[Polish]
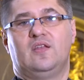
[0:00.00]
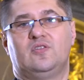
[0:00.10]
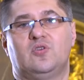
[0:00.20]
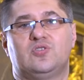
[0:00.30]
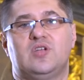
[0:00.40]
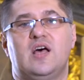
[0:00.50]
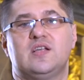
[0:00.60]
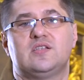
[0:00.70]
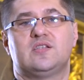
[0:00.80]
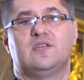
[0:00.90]
To
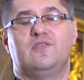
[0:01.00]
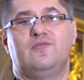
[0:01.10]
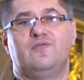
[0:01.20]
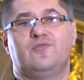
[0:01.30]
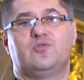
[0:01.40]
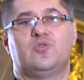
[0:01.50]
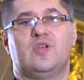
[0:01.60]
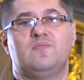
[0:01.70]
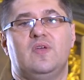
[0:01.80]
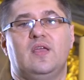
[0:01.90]
czas, w
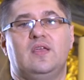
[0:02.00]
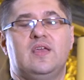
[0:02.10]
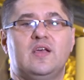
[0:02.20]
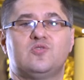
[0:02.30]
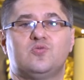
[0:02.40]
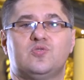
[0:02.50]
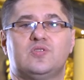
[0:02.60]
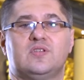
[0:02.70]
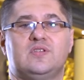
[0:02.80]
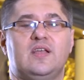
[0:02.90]
którym
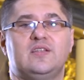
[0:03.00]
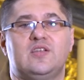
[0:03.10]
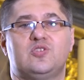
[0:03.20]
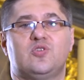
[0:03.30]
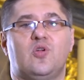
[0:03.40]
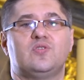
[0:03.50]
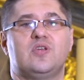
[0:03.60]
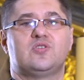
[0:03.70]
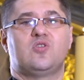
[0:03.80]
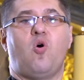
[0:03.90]
Jezus z jednej strony
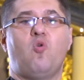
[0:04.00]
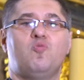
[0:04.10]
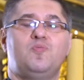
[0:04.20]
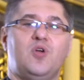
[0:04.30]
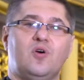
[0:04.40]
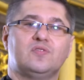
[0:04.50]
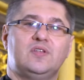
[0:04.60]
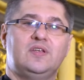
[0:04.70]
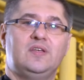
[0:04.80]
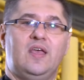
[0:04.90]
jest
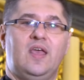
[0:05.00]
hołubiony,